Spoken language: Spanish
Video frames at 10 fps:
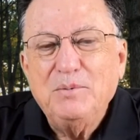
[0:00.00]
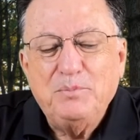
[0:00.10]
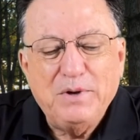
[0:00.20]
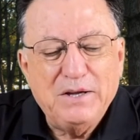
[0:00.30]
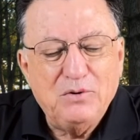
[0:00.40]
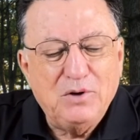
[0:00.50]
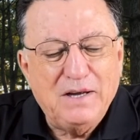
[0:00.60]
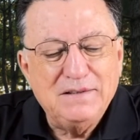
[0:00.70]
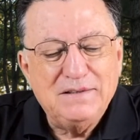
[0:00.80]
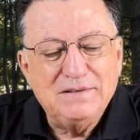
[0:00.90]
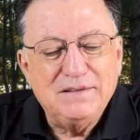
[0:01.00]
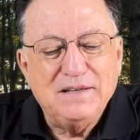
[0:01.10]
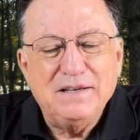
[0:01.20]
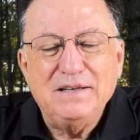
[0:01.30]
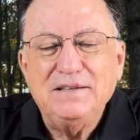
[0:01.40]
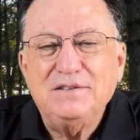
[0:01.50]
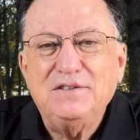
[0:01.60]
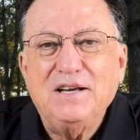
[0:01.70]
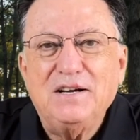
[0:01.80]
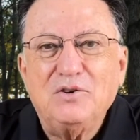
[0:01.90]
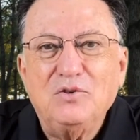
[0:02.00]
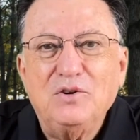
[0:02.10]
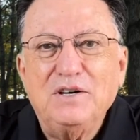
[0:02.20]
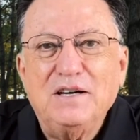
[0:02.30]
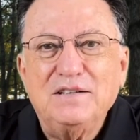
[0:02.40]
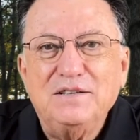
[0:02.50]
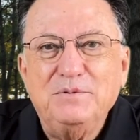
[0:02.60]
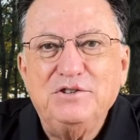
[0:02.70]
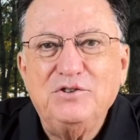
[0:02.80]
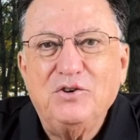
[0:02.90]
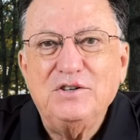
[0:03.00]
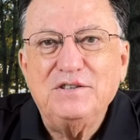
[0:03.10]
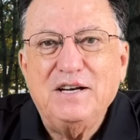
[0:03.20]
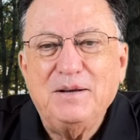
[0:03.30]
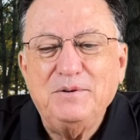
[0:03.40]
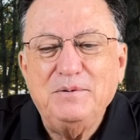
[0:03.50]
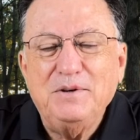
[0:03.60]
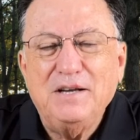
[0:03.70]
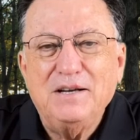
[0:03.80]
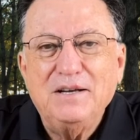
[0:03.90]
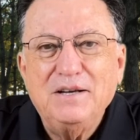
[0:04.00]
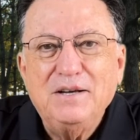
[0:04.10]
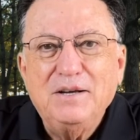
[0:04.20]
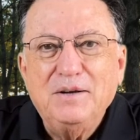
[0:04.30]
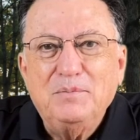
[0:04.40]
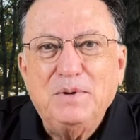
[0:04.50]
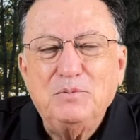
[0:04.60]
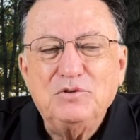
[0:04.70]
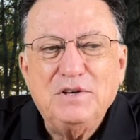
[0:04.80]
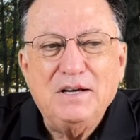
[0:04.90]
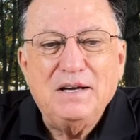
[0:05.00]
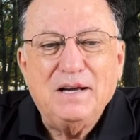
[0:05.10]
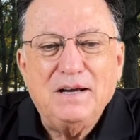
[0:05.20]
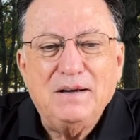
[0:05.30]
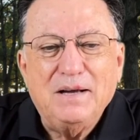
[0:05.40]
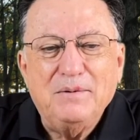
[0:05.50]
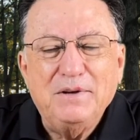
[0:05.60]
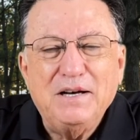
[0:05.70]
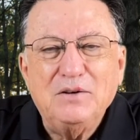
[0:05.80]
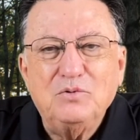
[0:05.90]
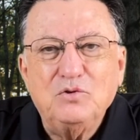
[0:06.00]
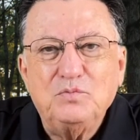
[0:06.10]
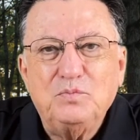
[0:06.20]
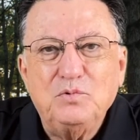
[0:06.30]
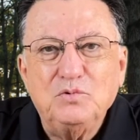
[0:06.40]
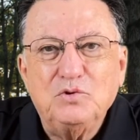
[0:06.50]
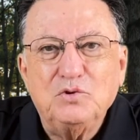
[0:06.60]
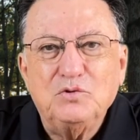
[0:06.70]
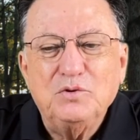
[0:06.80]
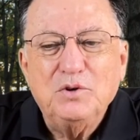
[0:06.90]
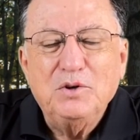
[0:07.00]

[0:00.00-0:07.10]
Pero antes de iniciar con las divisiones de la Biblia, vamos a, ver algunos puntos